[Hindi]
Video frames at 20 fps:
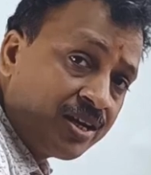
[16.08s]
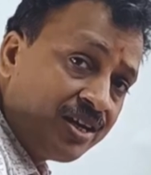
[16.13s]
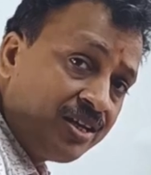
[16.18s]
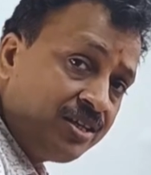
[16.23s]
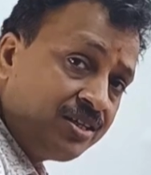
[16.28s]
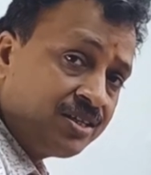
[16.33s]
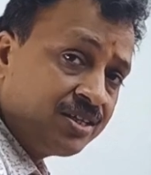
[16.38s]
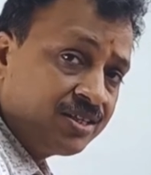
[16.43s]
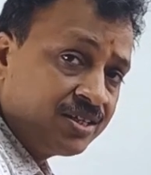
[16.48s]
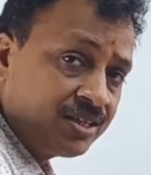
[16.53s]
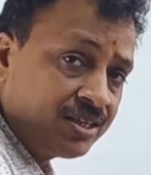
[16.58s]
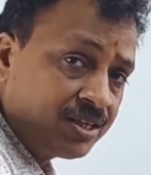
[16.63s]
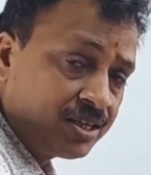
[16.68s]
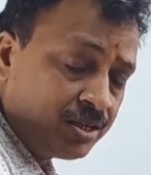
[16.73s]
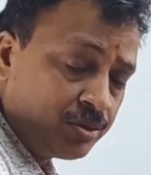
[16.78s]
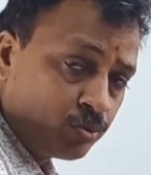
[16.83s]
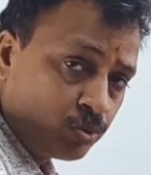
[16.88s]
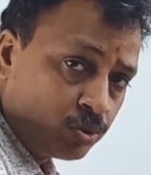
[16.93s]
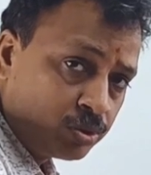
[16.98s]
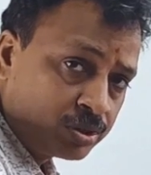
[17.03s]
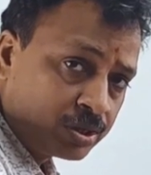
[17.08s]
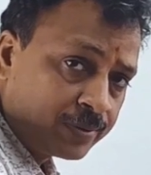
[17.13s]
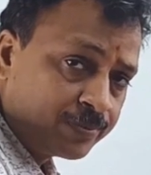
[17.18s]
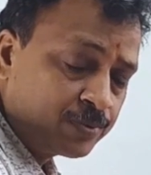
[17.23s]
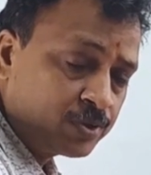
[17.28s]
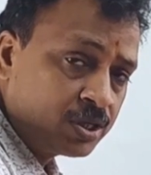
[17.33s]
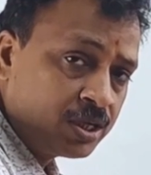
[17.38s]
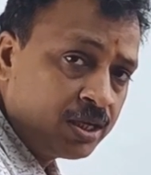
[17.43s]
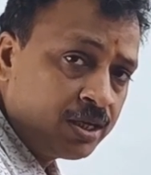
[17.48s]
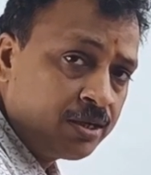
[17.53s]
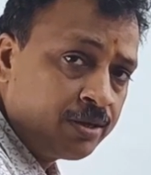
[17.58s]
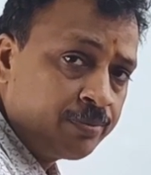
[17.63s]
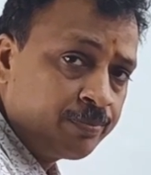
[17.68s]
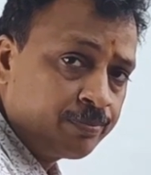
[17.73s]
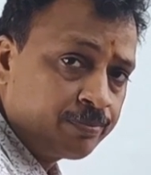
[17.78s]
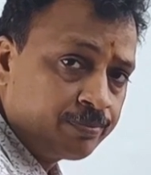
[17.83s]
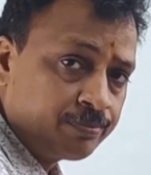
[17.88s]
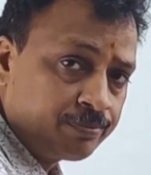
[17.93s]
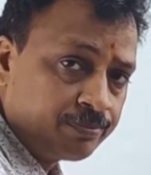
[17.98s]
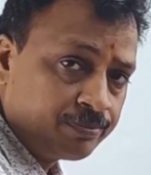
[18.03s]
रेनी सीजन की वो सबसे
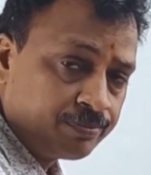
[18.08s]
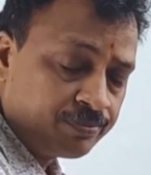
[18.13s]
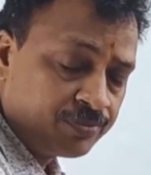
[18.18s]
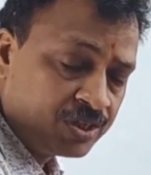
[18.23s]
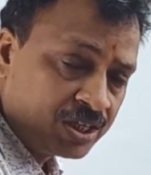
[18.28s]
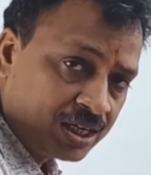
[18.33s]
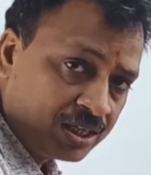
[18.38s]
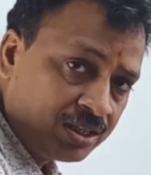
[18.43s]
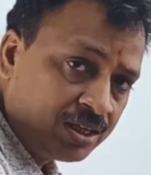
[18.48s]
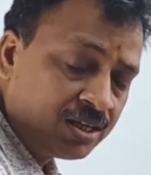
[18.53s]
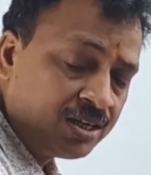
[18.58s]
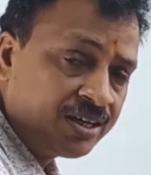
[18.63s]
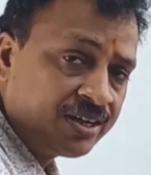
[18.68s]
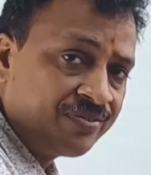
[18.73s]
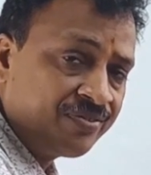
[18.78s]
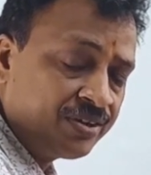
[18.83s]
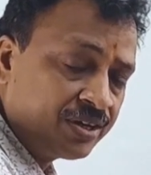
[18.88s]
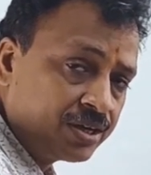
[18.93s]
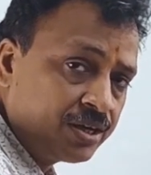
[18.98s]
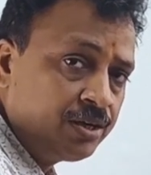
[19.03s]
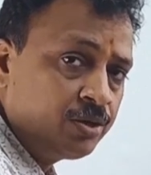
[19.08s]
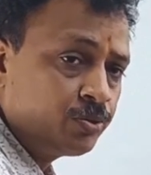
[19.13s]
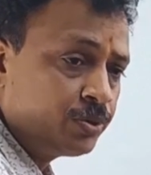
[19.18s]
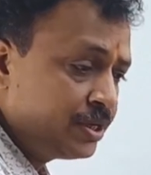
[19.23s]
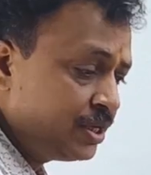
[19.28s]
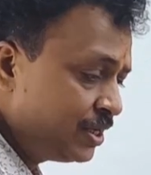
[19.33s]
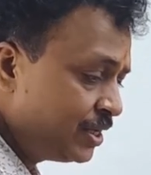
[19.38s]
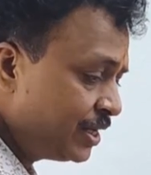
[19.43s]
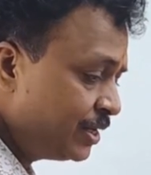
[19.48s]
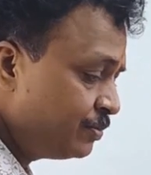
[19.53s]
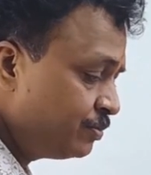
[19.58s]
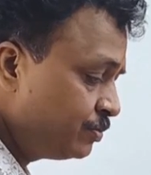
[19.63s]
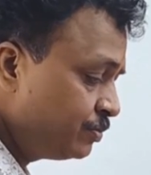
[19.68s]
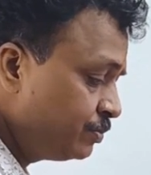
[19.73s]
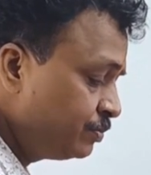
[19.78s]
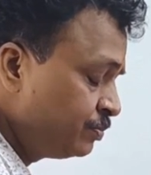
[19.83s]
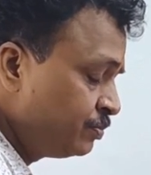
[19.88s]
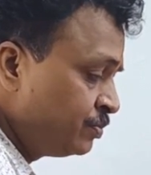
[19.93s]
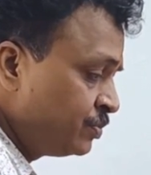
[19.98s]
ज़्यादा डिफ़िकल्ट वाली टाइम